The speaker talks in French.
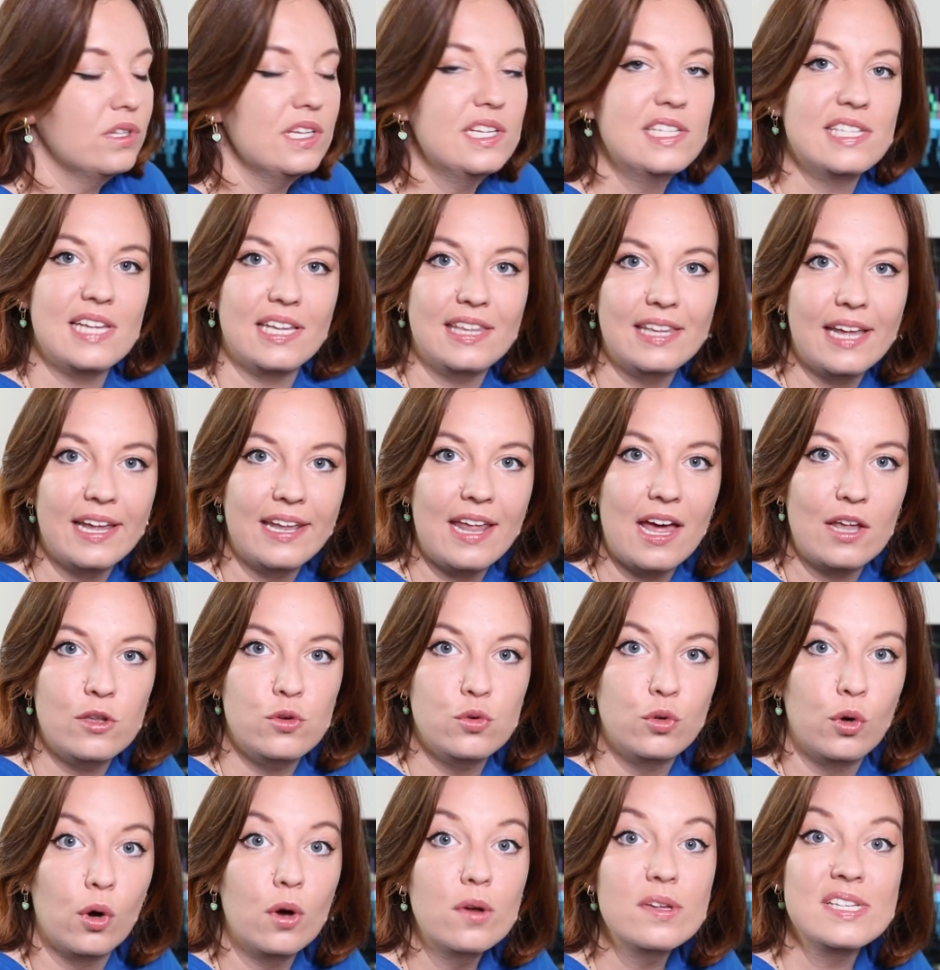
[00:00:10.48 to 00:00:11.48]
on dit que cette nana a
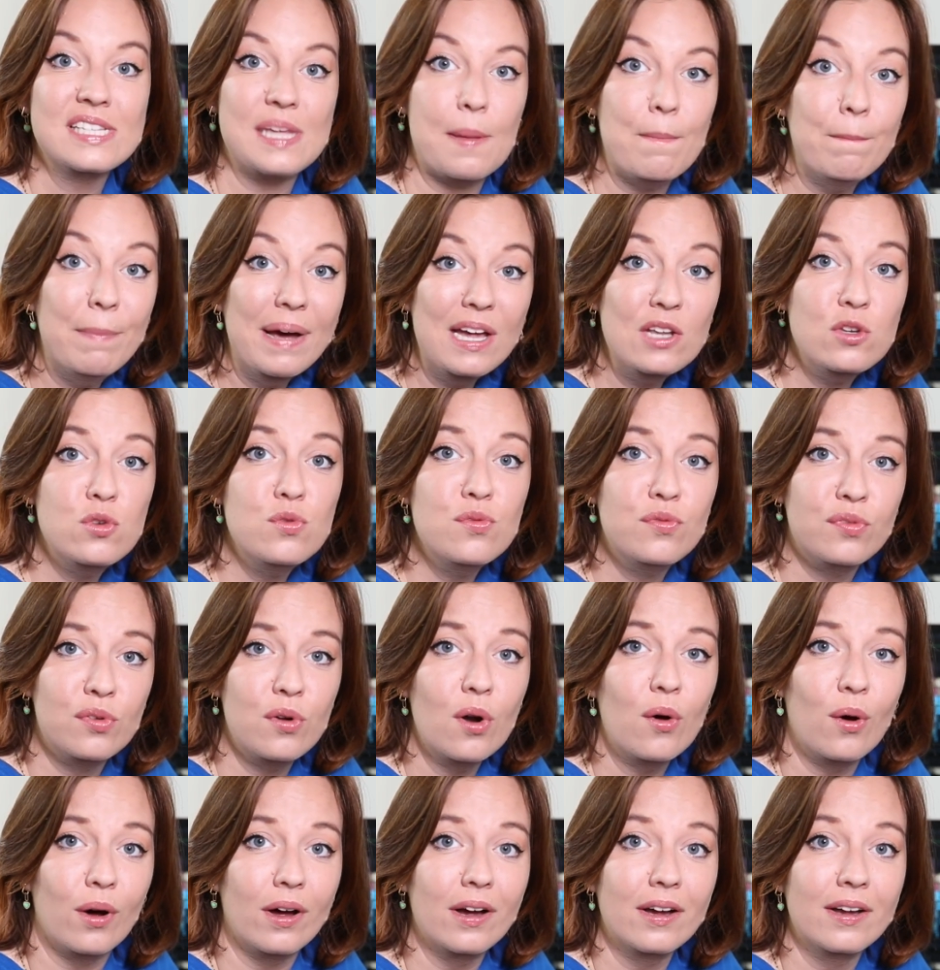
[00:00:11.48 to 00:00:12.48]
du cran c'est pas du
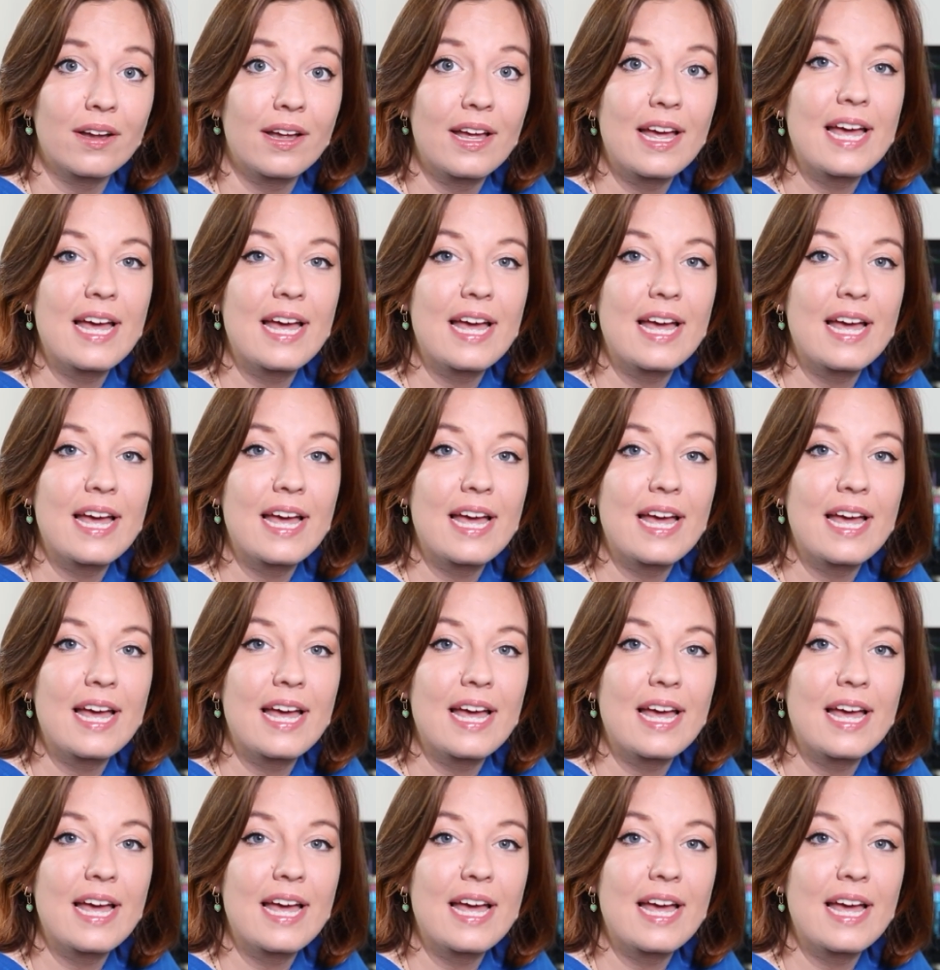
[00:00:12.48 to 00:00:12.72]
flan hein.